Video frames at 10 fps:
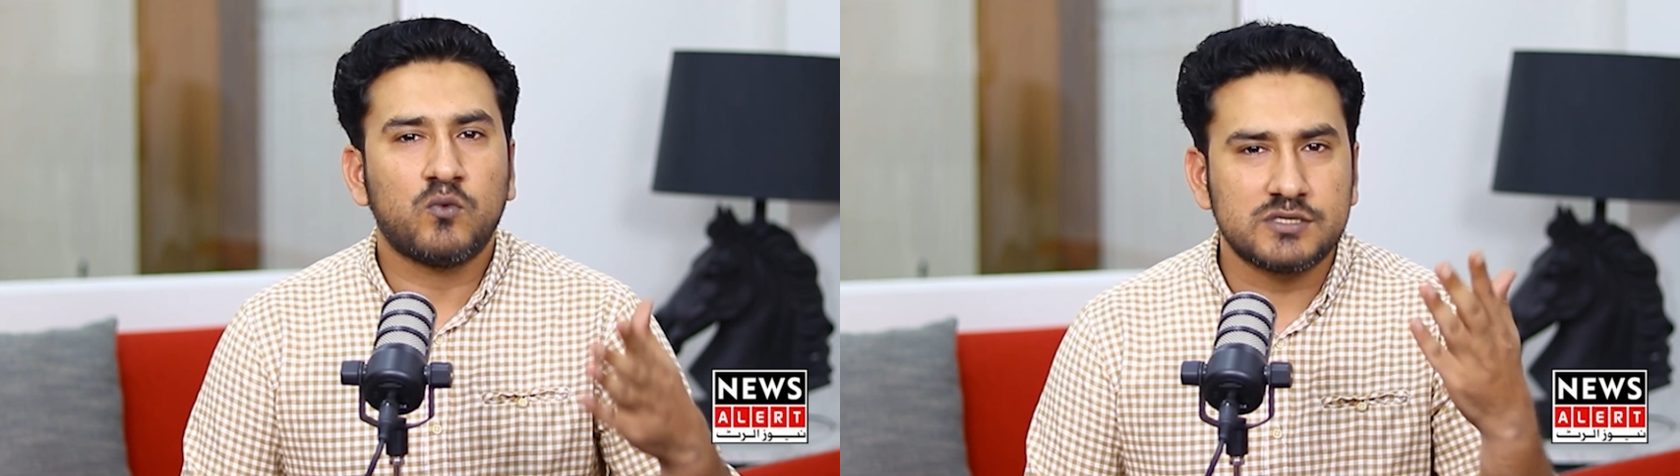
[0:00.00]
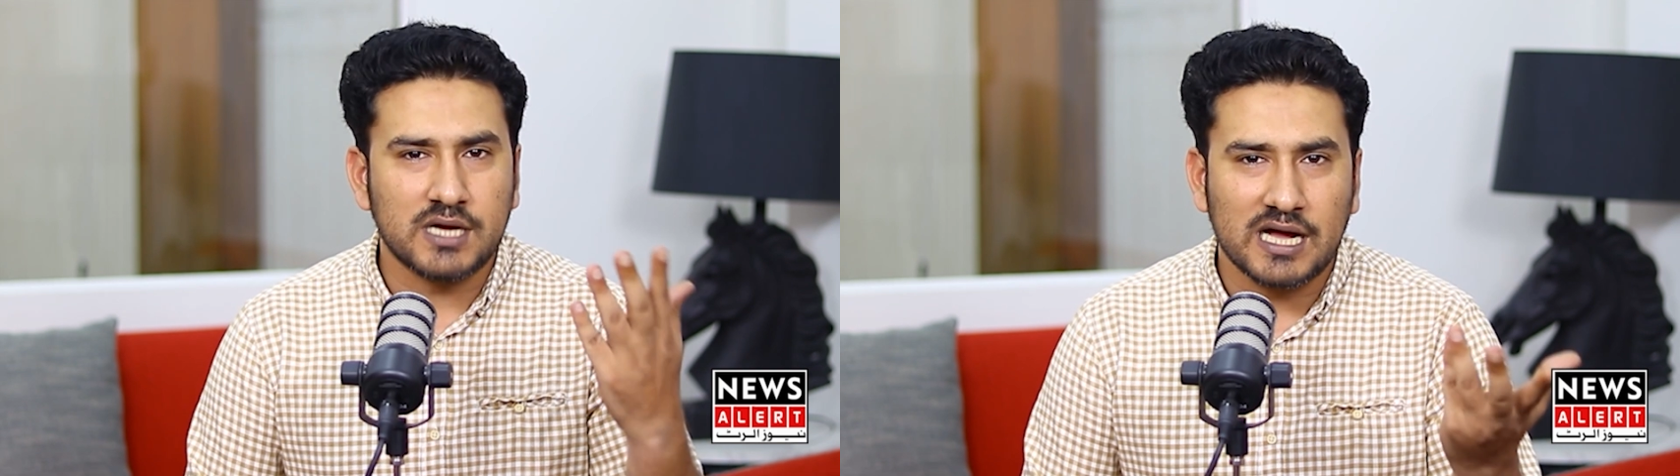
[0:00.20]

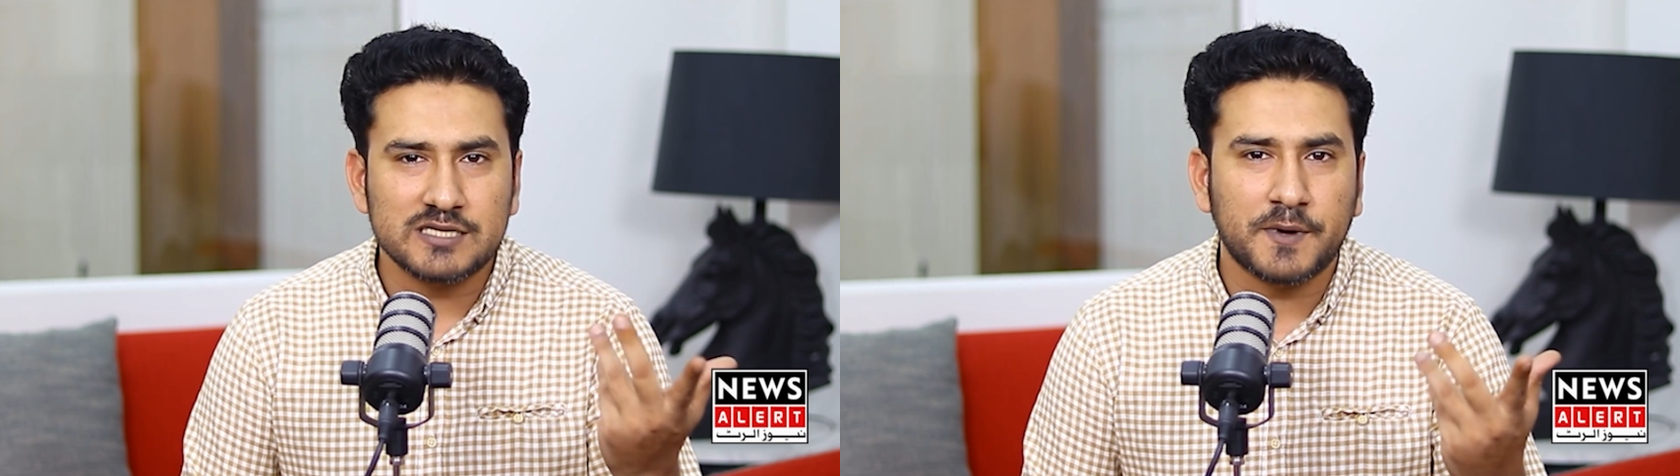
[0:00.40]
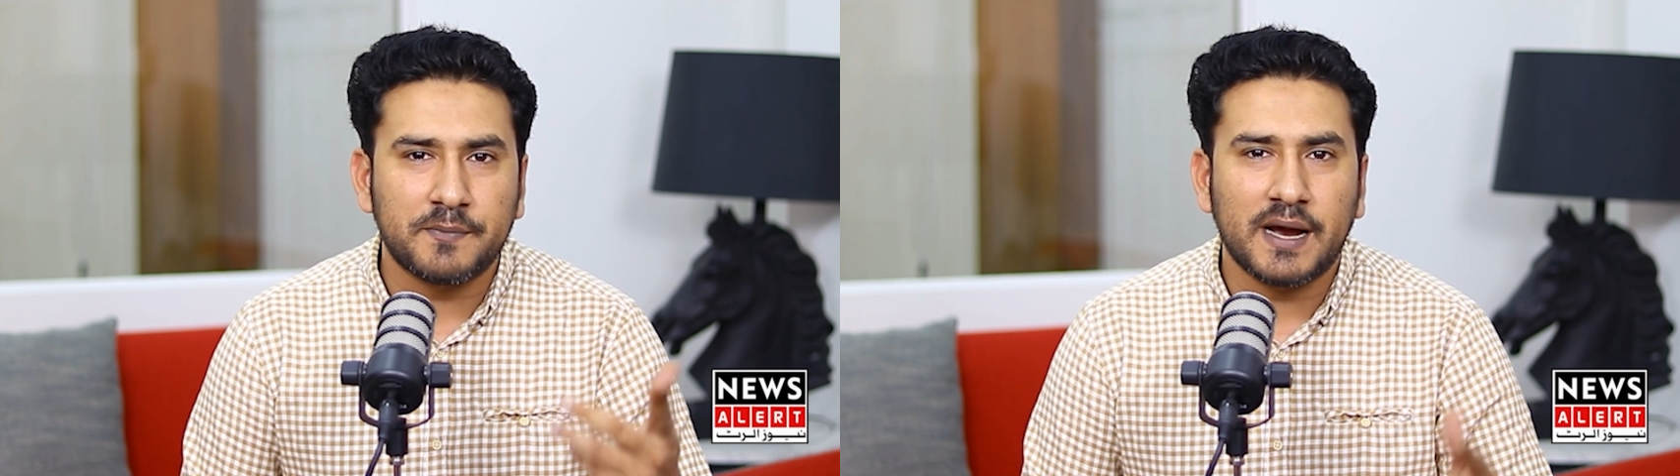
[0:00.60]
वो
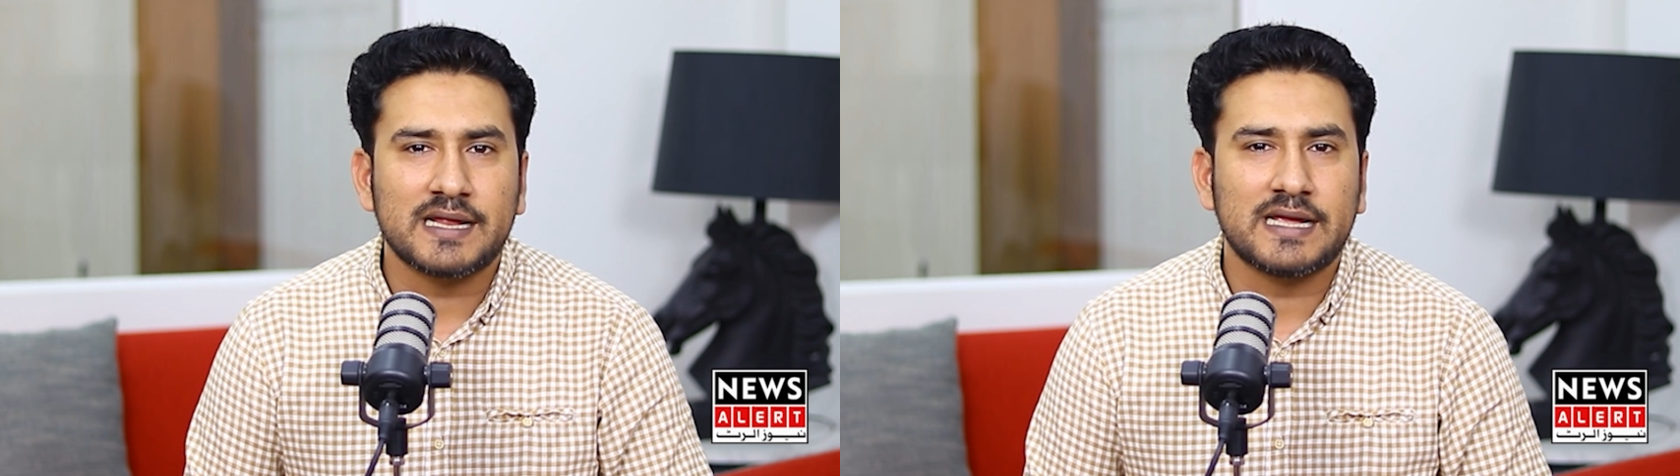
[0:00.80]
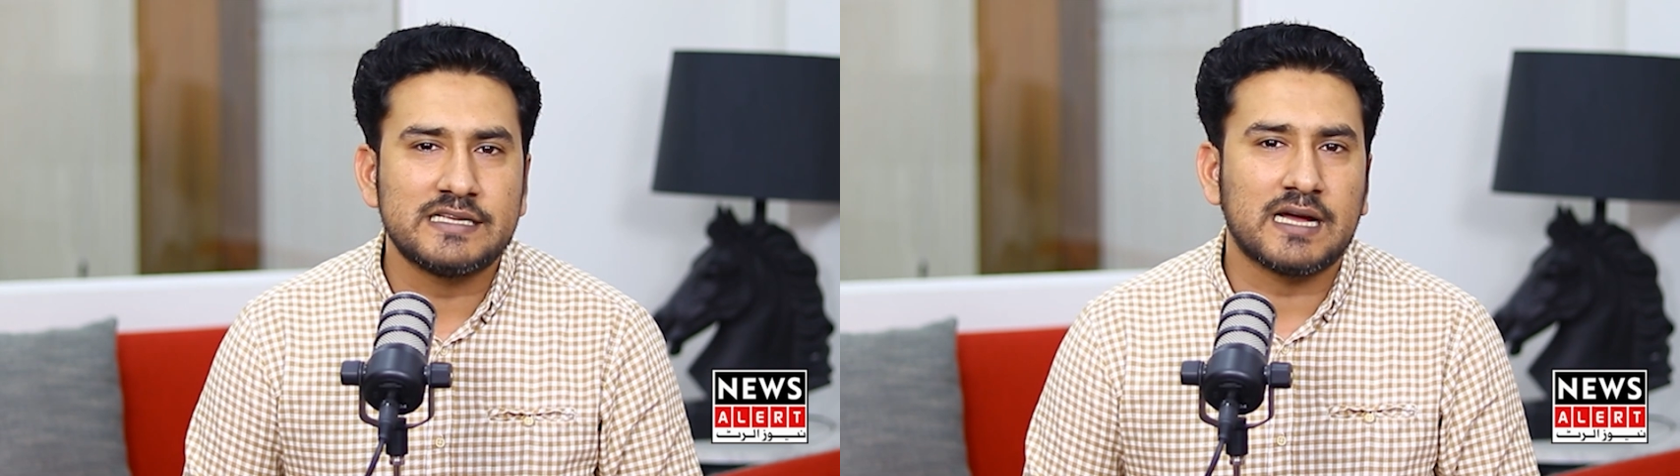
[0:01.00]
जहाज़ पर
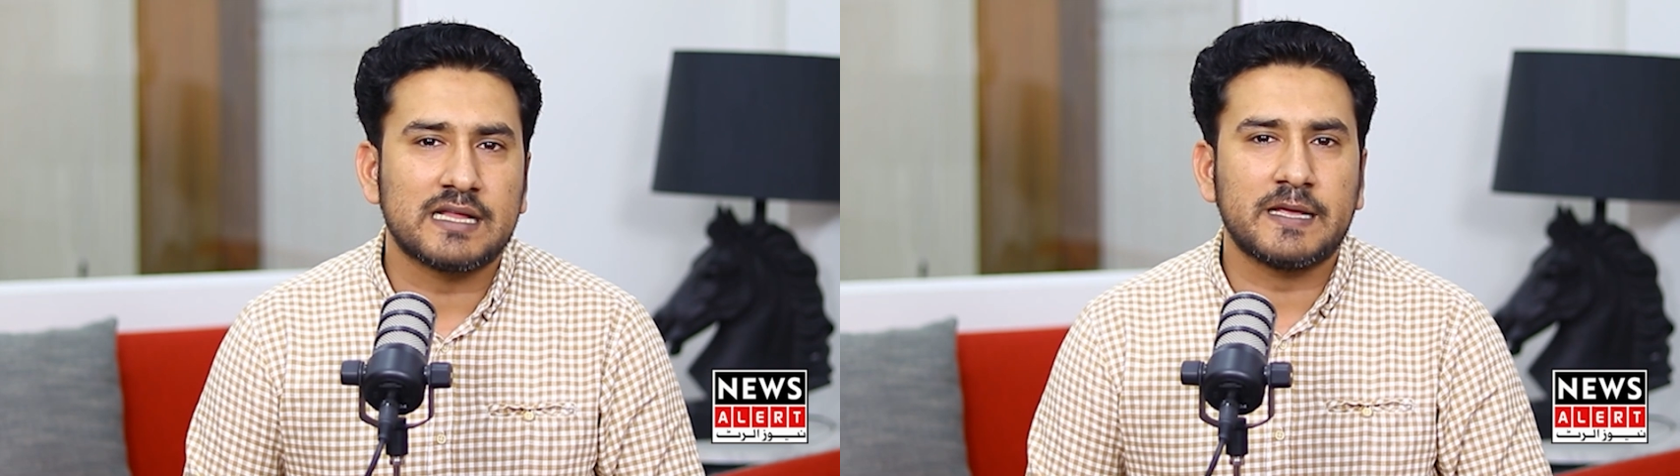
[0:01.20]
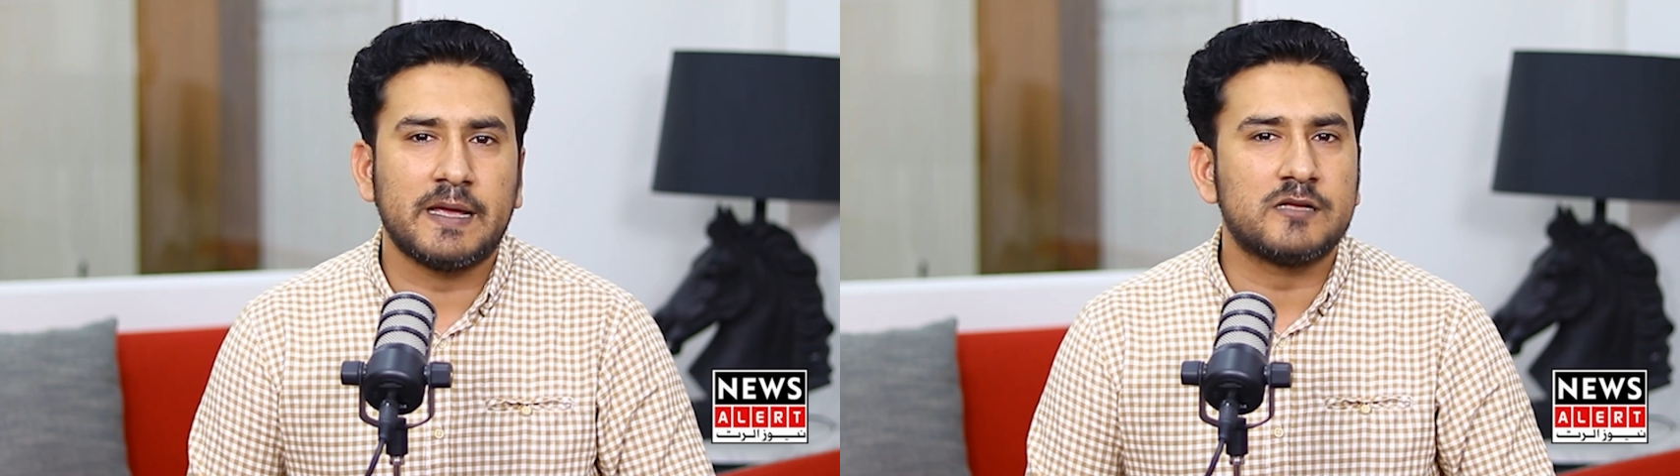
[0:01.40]
बैठ के ही
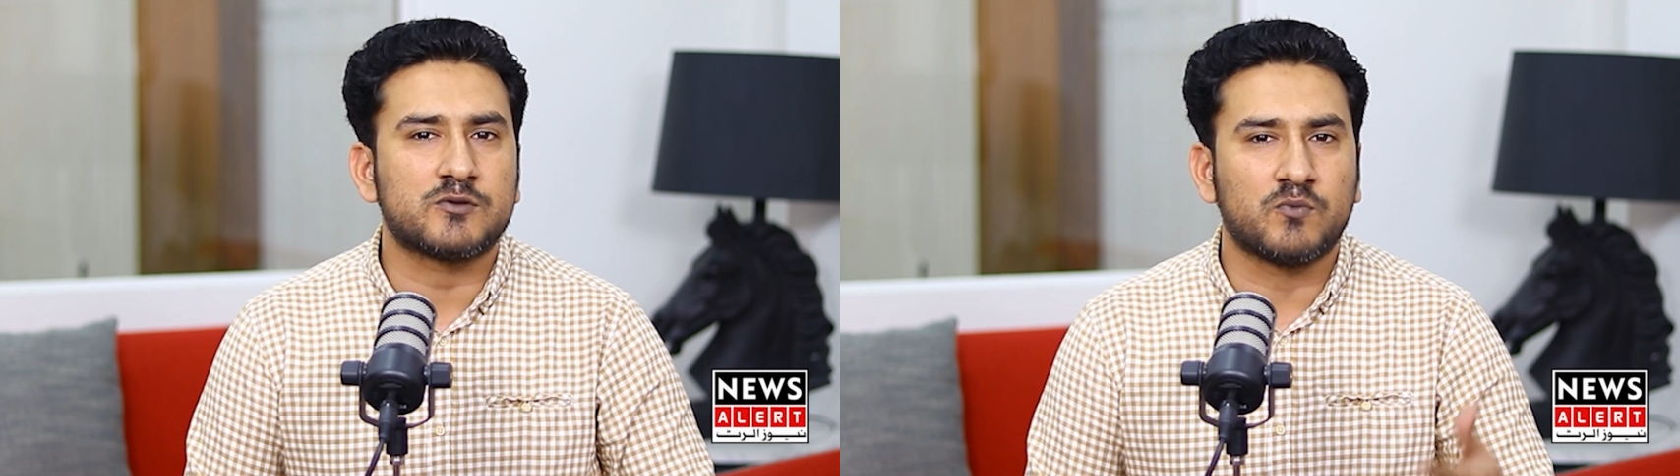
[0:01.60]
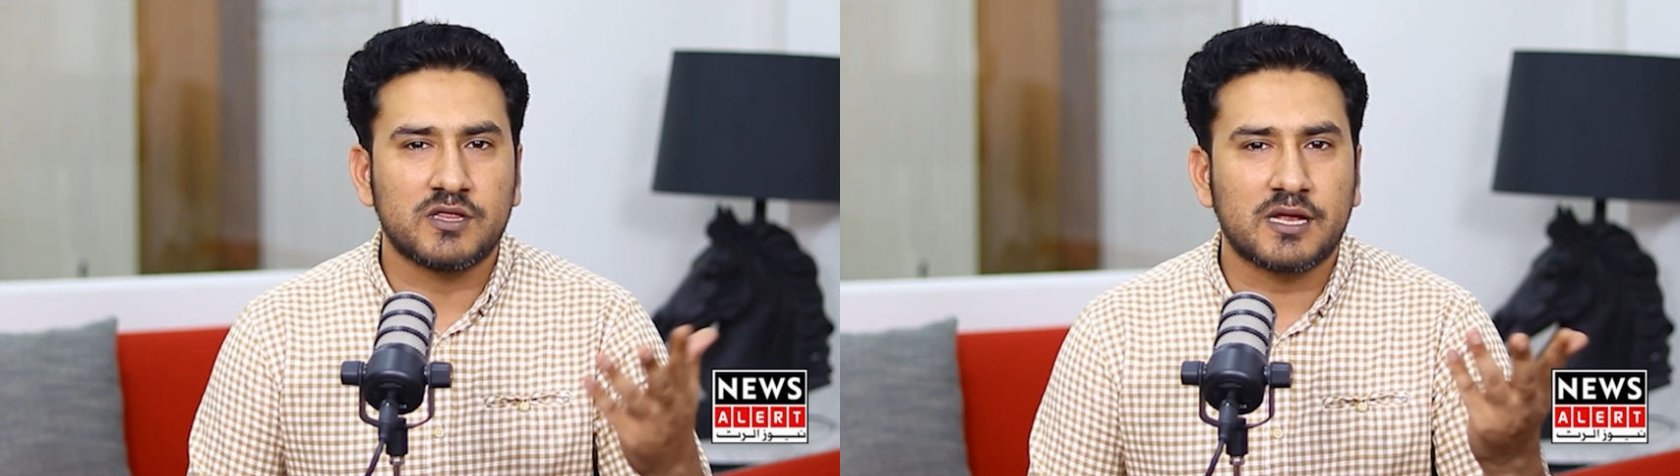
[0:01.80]
जाते हैं
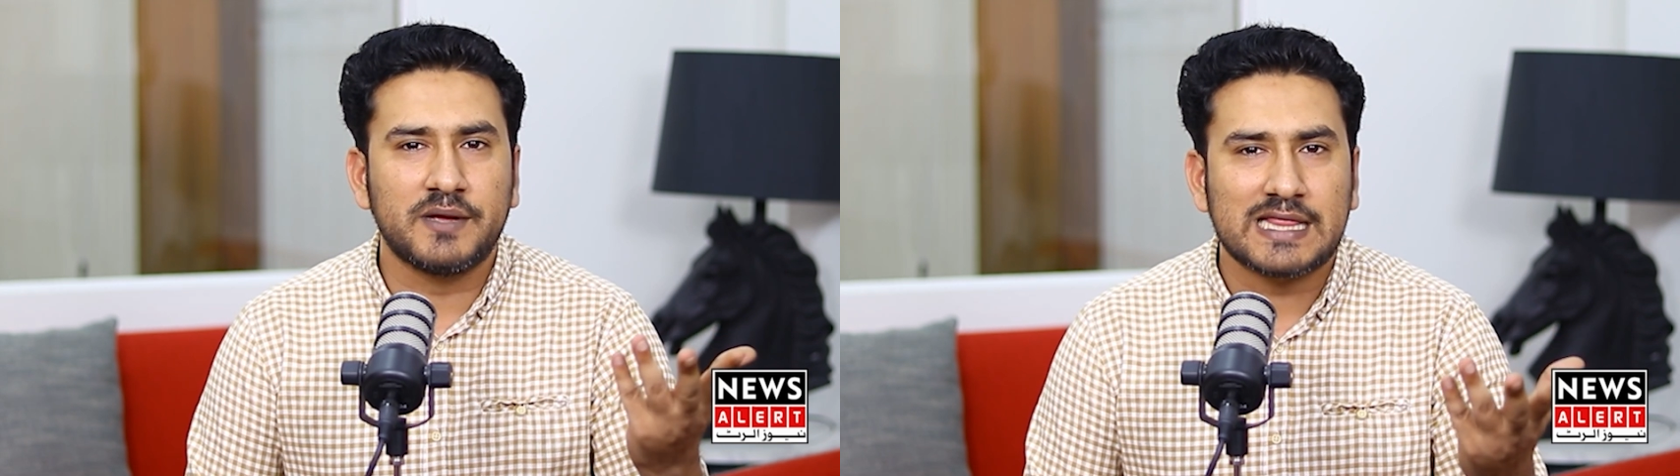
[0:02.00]
समुंदर